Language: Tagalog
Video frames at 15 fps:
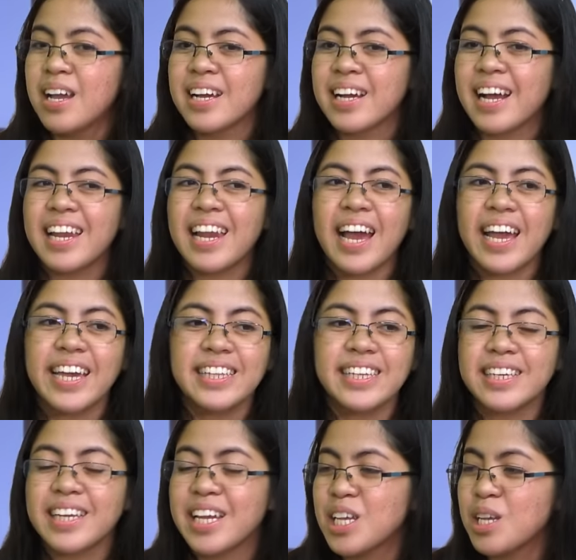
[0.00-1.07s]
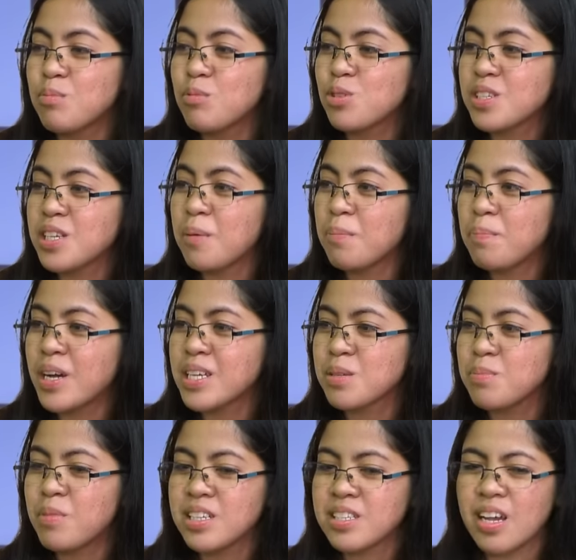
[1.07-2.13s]
kalain nga nahimo sang pas
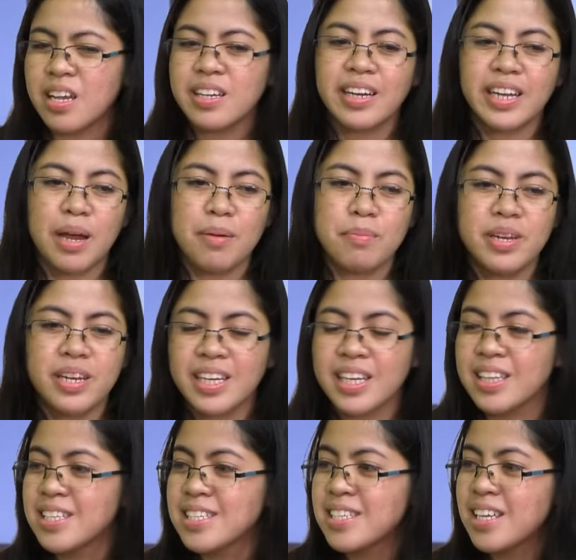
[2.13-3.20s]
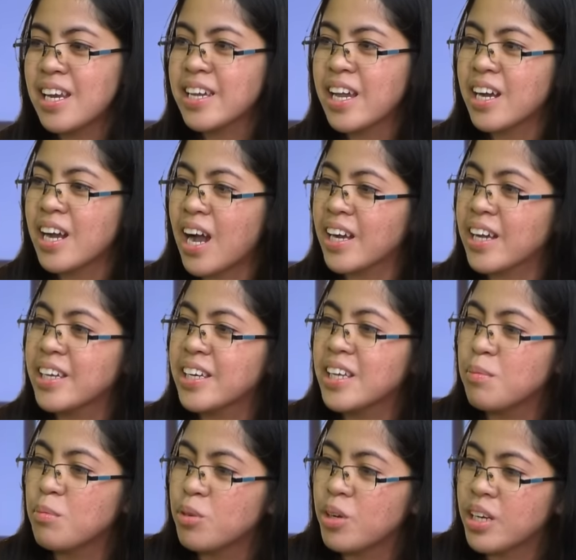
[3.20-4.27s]
ni kasi ay grabe na gid sila ya nga ah,
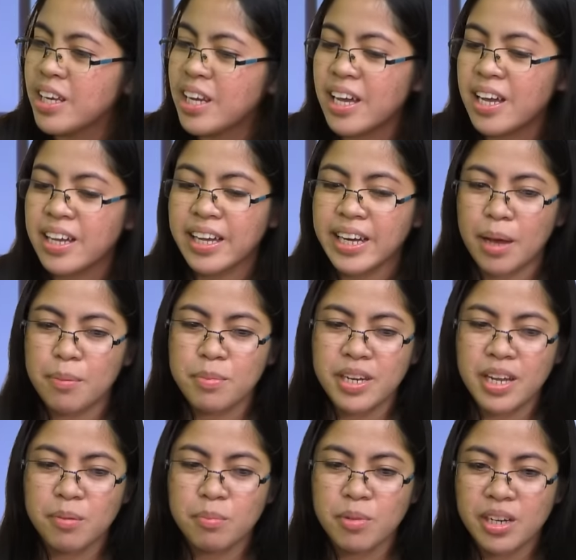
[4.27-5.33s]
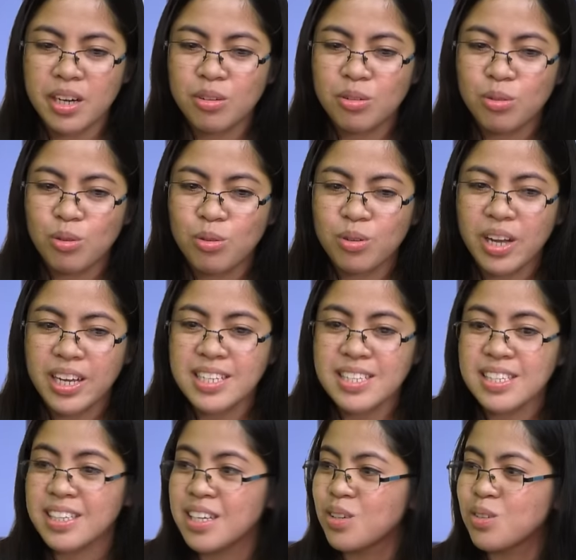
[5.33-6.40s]
ginimo na nila mm grabe na ang mirakulo gani
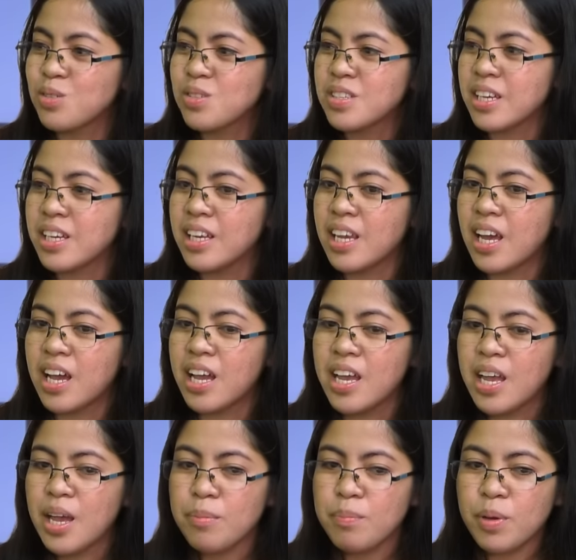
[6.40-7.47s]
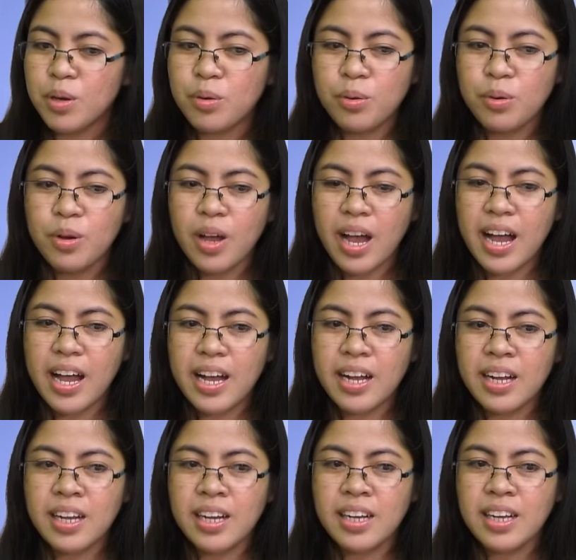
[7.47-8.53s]
sang Ginoo sa ila pero
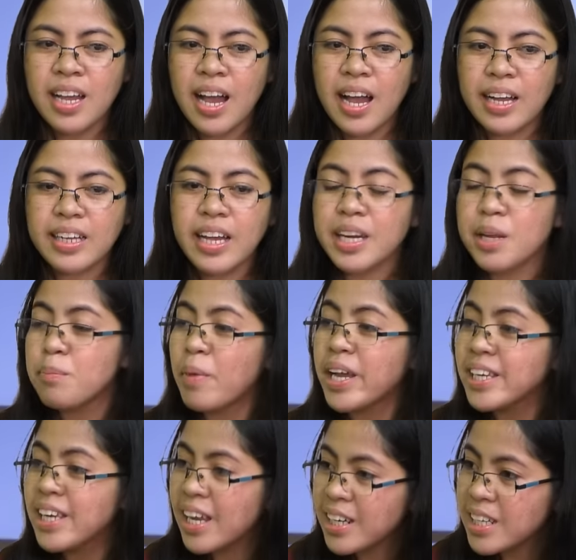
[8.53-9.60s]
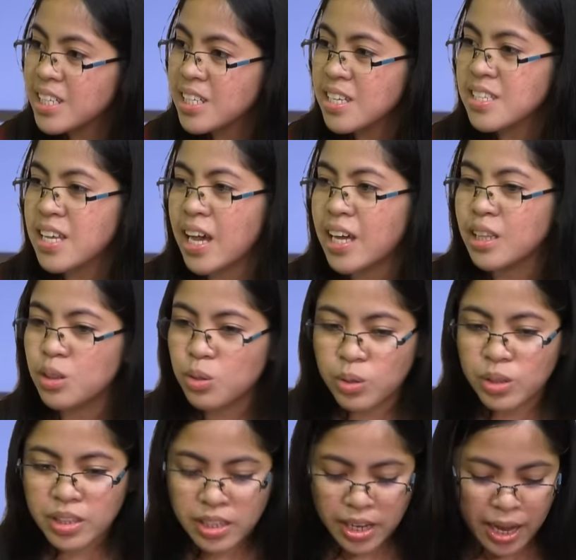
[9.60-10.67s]
ang ga-remind lang ni siya sa
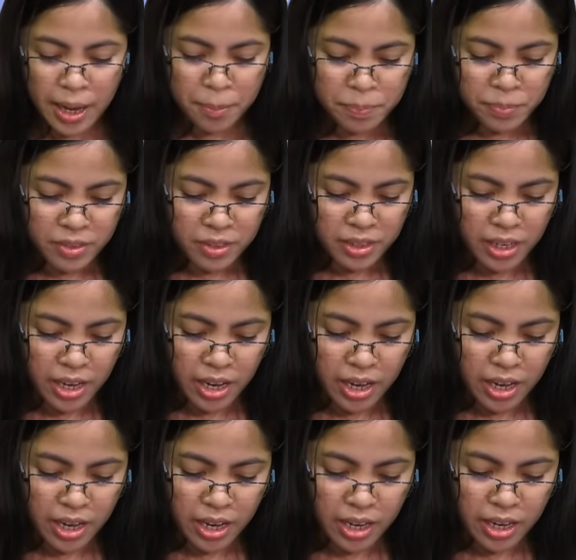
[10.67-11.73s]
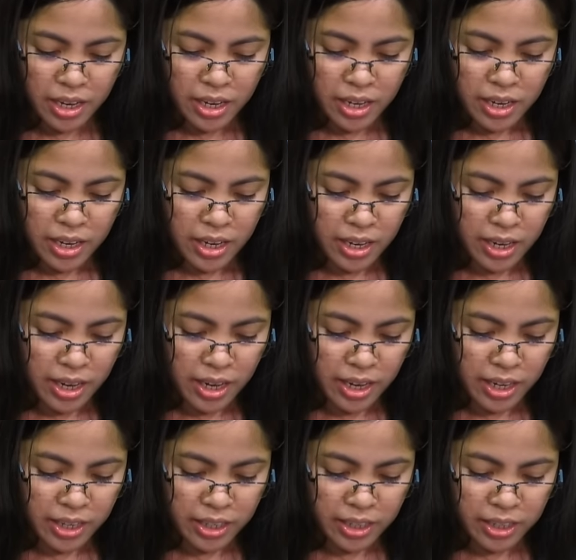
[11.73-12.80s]
aton nga nga
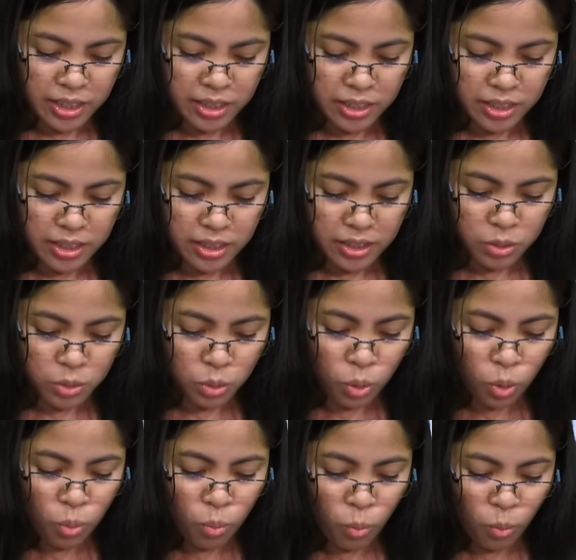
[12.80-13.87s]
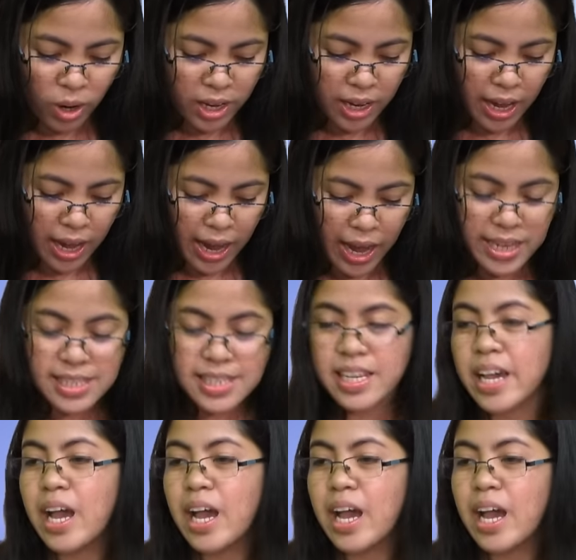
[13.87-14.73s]
ang kung wal aside,